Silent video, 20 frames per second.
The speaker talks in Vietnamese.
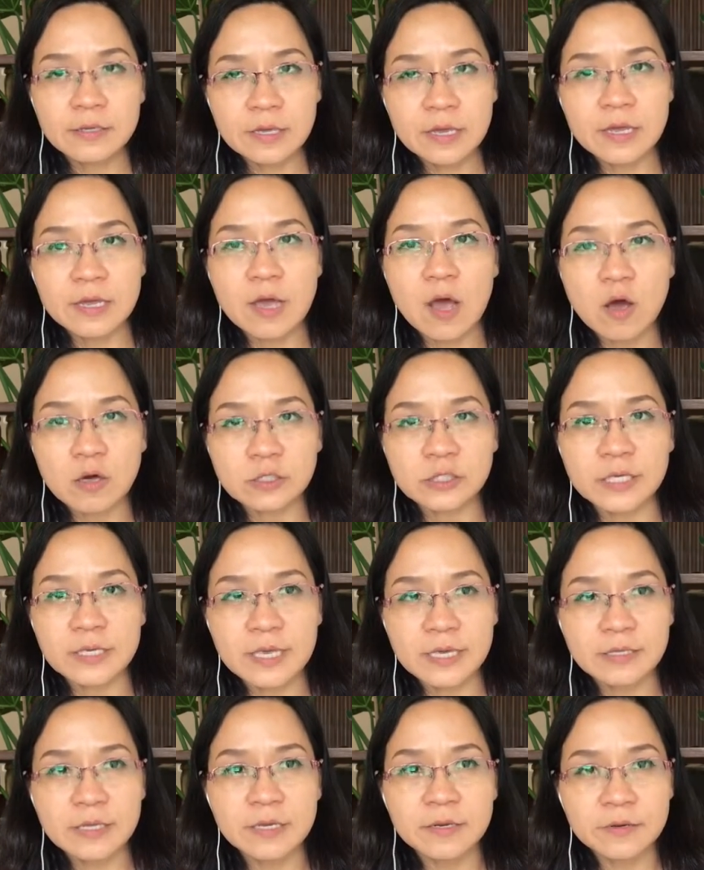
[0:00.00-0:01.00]
thì họ sẽ
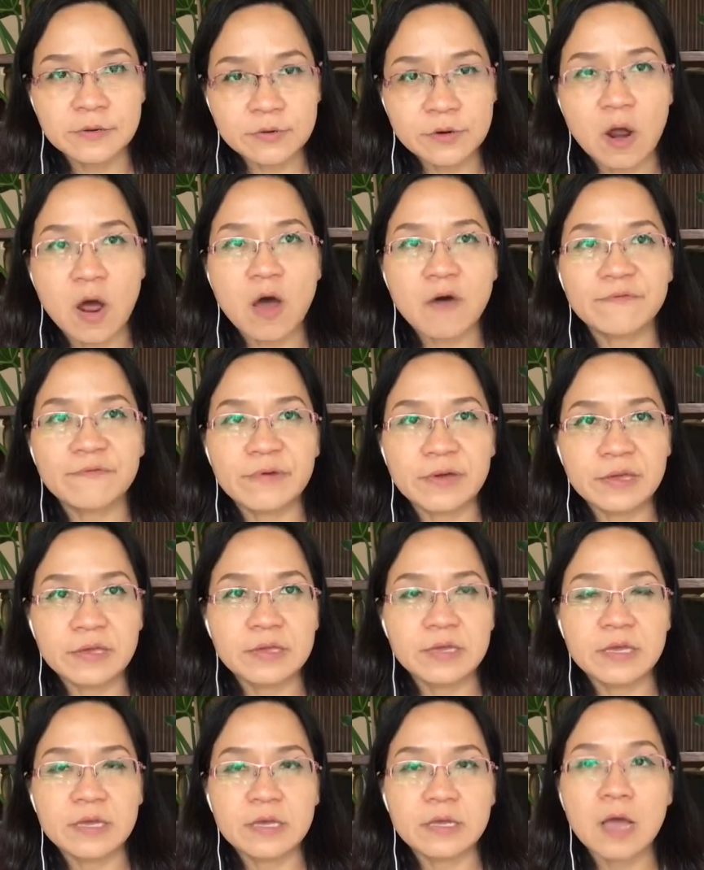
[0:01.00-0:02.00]
giải thích rõ về
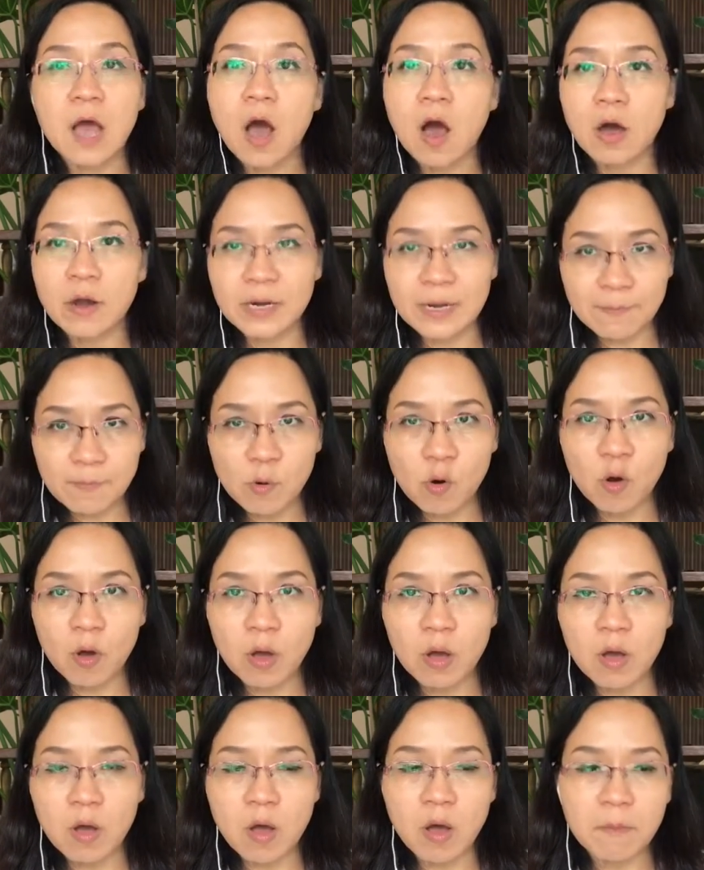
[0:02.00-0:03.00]
gì họ nắm luật
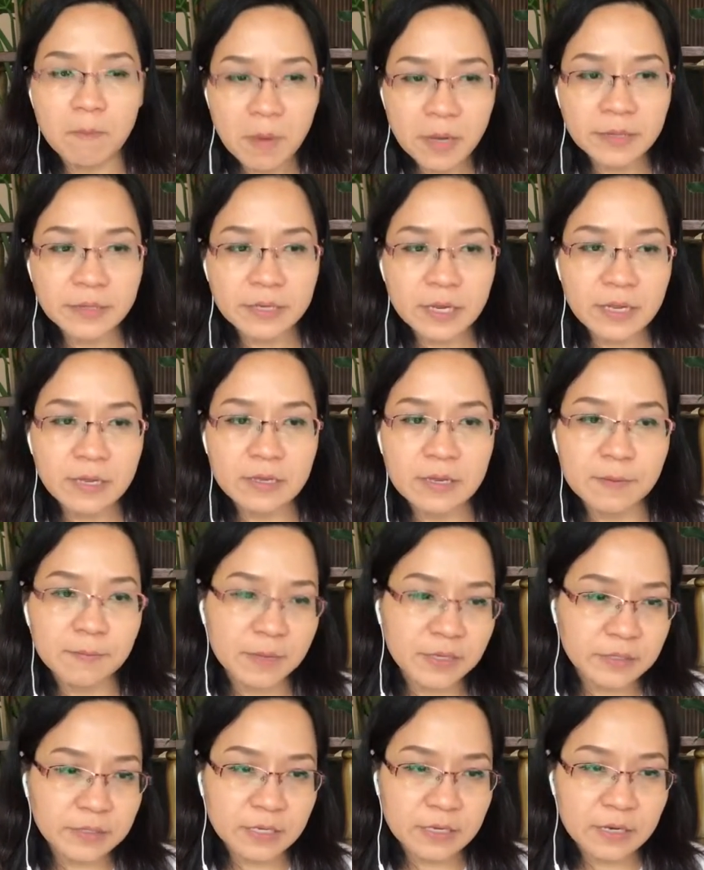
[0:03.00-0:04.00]
còn mình thì là
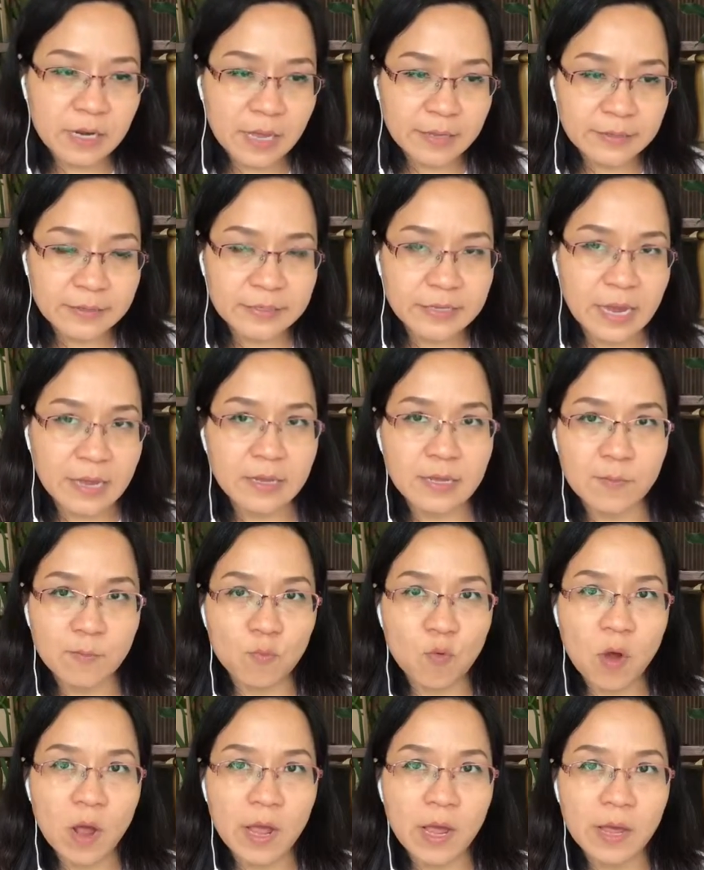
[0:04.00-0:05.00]
mình chỉ là trải nghiệm
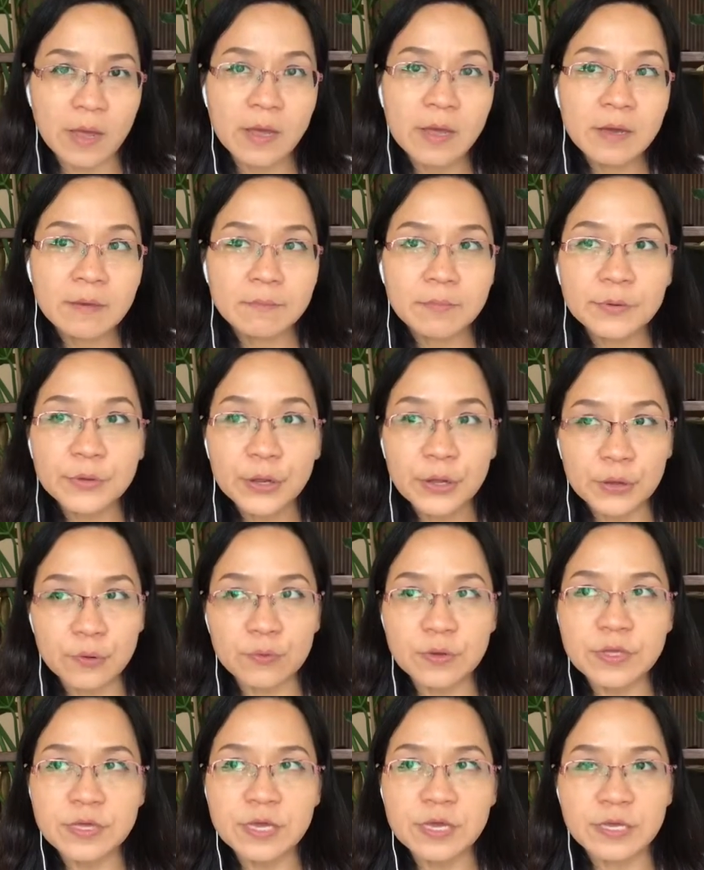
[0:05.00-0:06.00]
qua mình hiểu
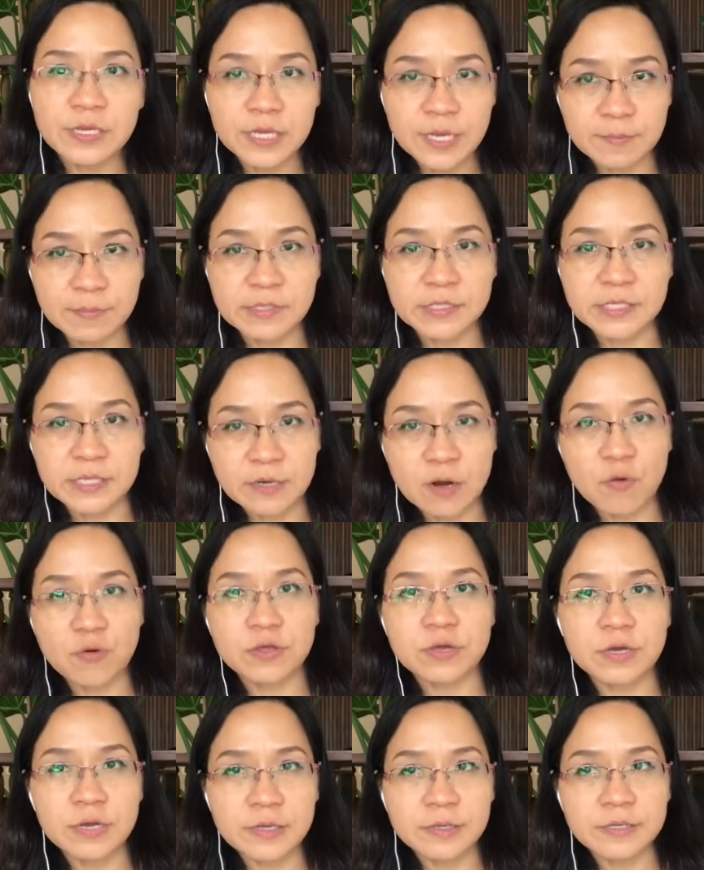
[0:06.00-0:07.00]
cái gì thì mình sẽ nói
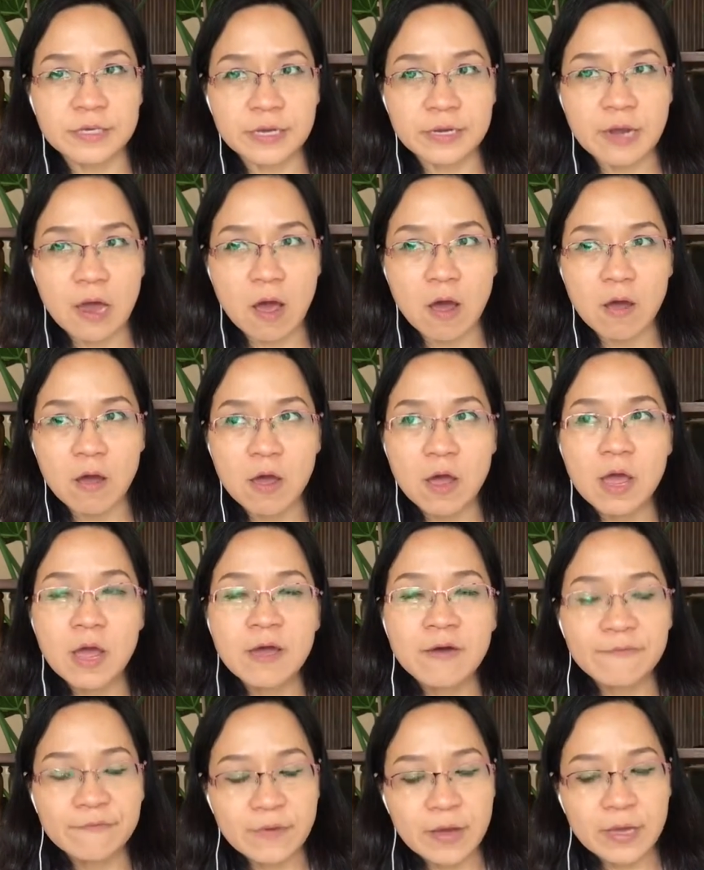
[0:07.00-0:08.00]
cho các anh chị đó
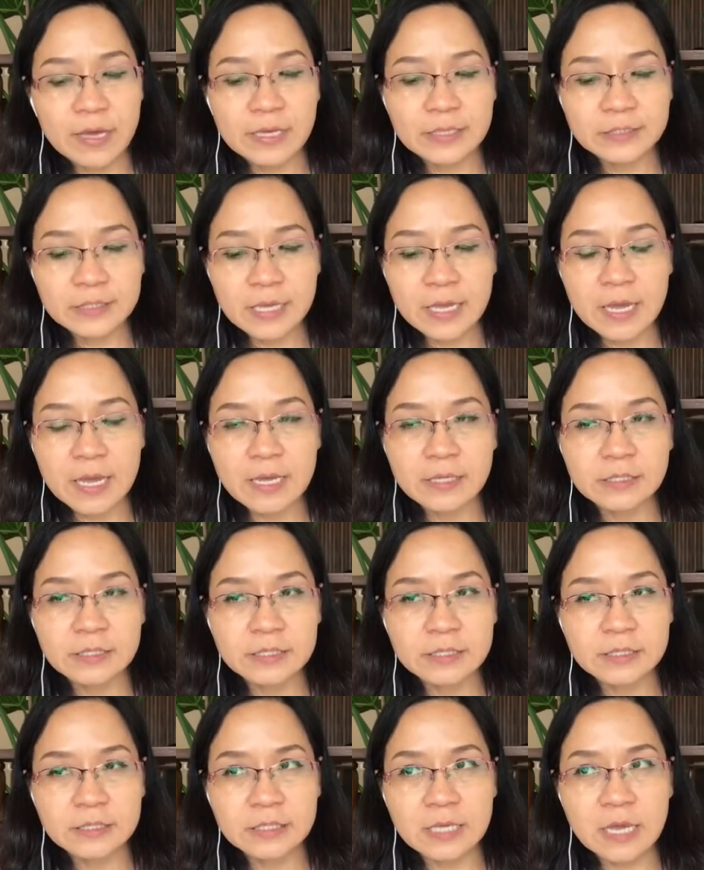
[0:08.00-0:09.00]
và nga sẽ
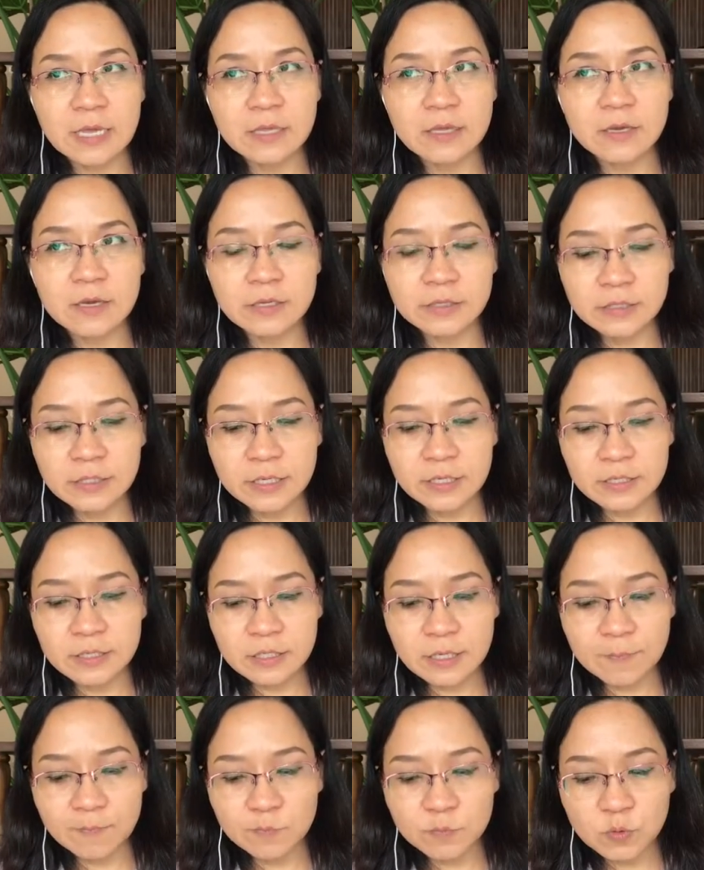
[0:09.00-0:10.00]
chia sẻ cho các anh chị
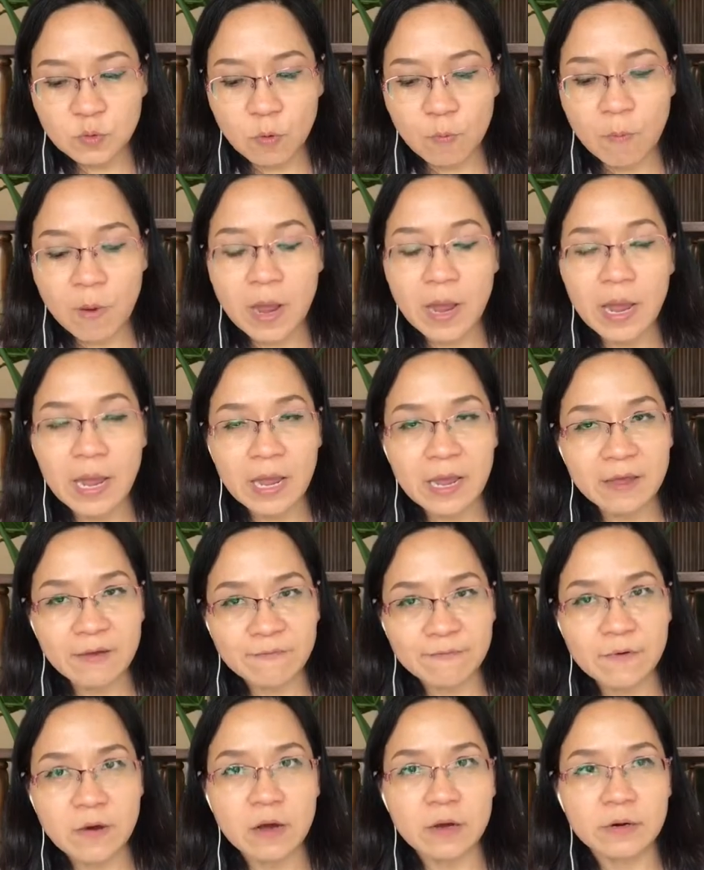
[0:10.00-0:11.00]
tiếp tục hai
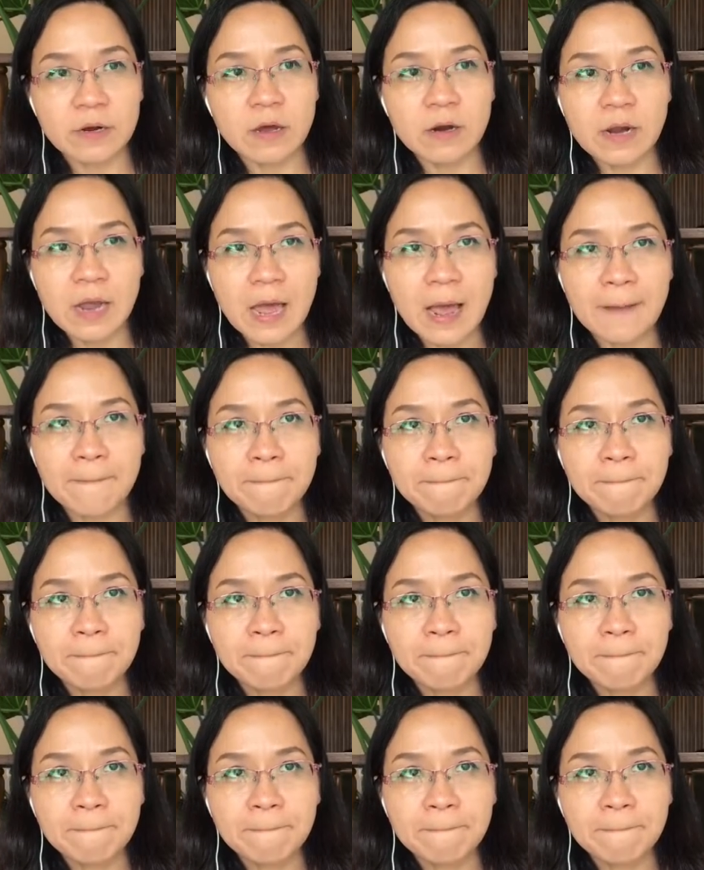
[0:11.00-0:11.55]
phần đó là